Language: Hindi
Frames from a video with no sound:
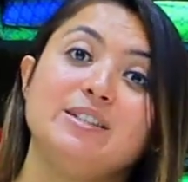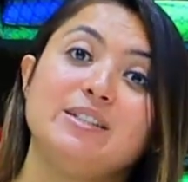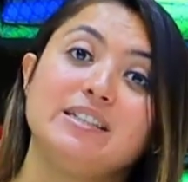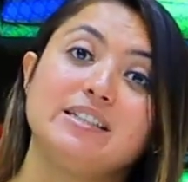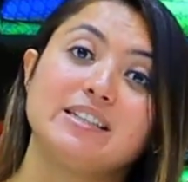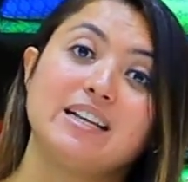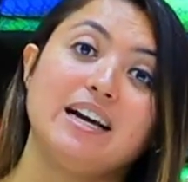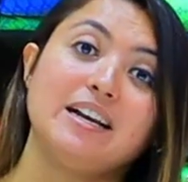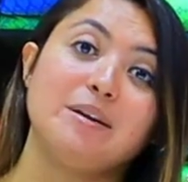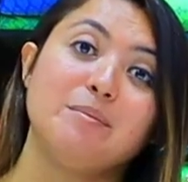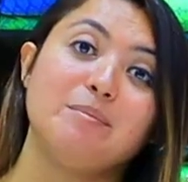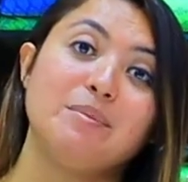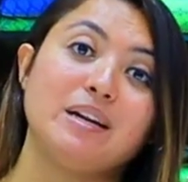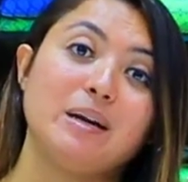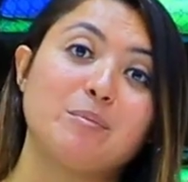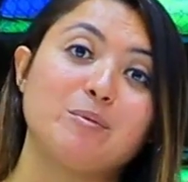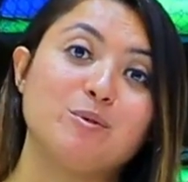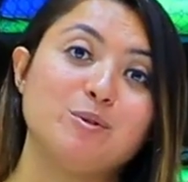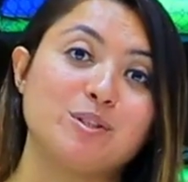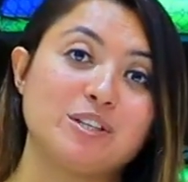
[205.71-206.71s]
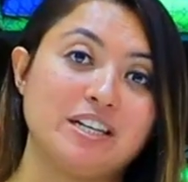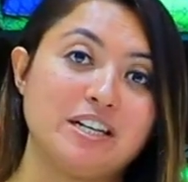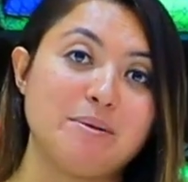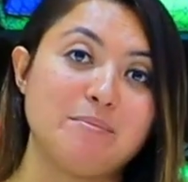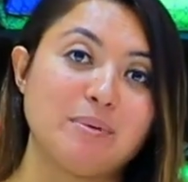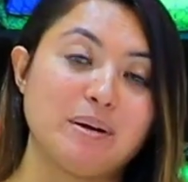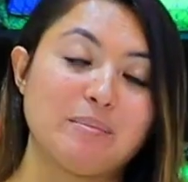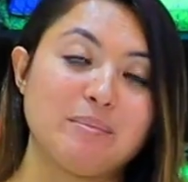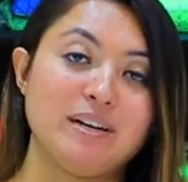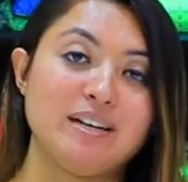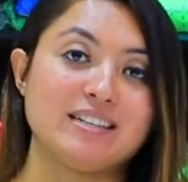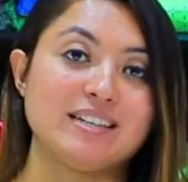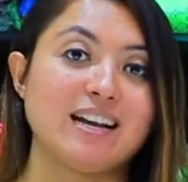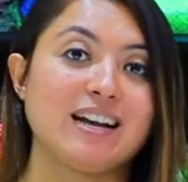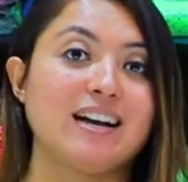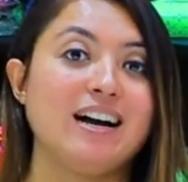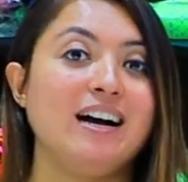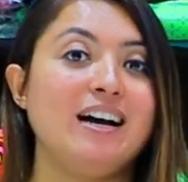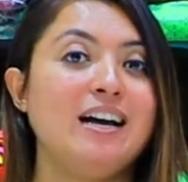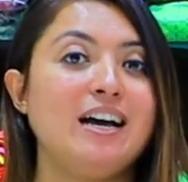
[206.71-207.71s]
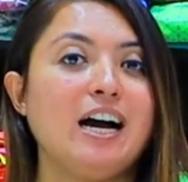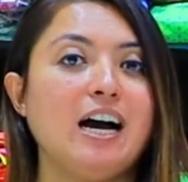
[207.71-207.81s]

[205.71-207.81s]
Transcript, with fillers: जिसका नंबर आपको स्क्रीन पर मिल जाएगा